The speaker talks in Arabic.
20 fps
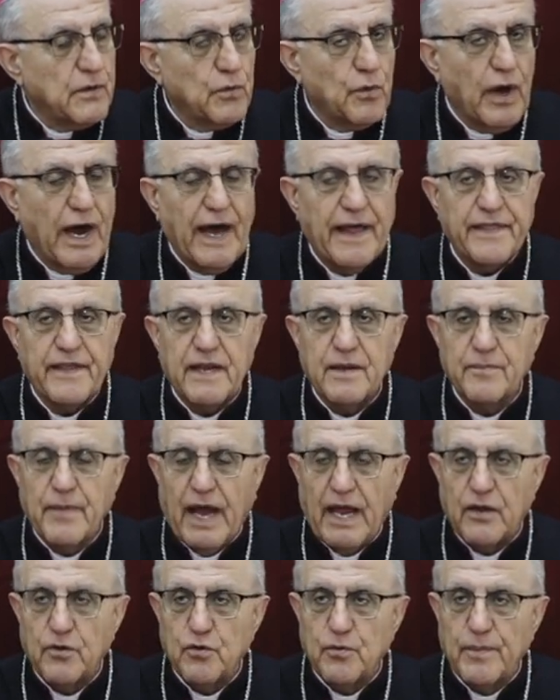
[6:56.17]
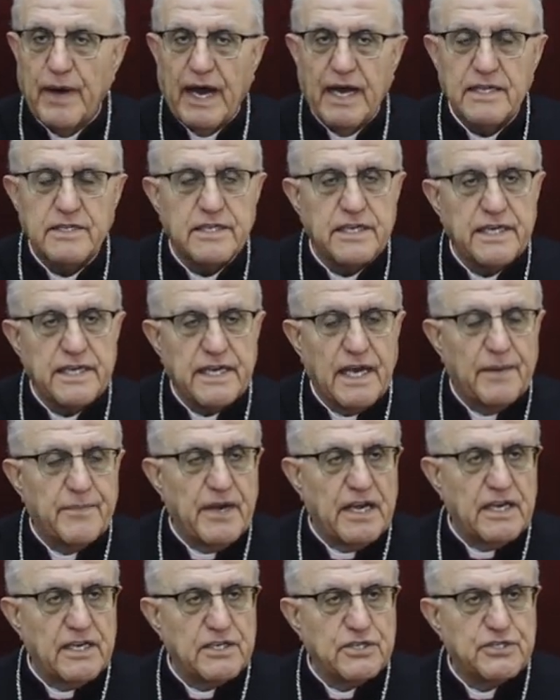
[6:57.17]
وهذه المعلومات هي
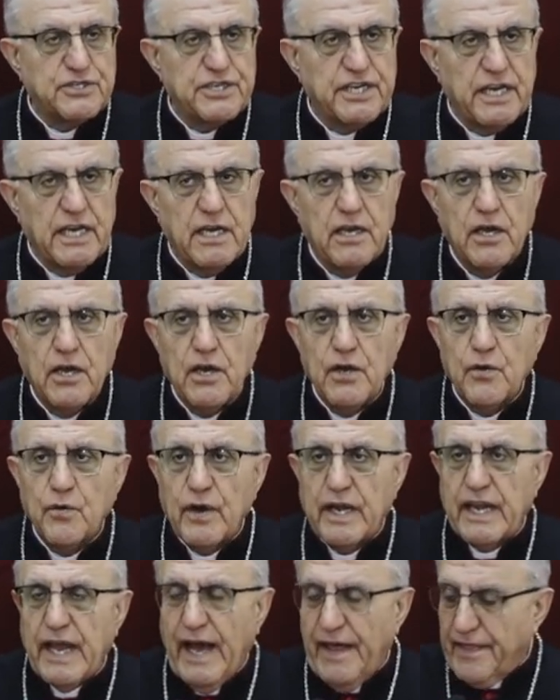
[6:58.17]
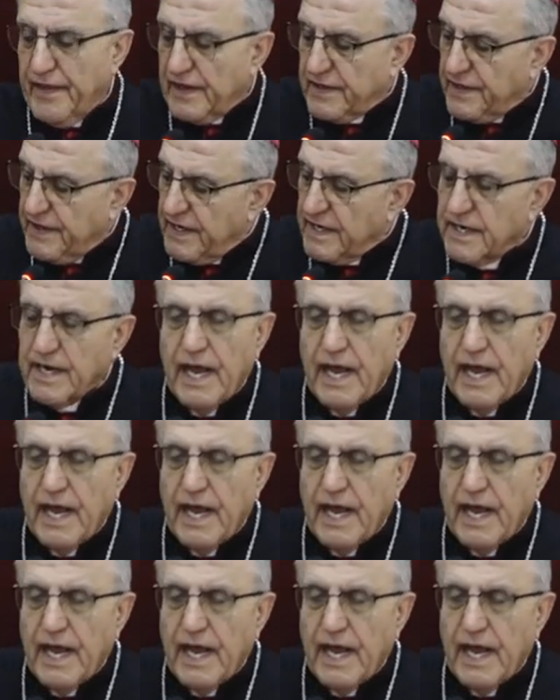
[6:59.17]
بالإنجيل ولهذا كثير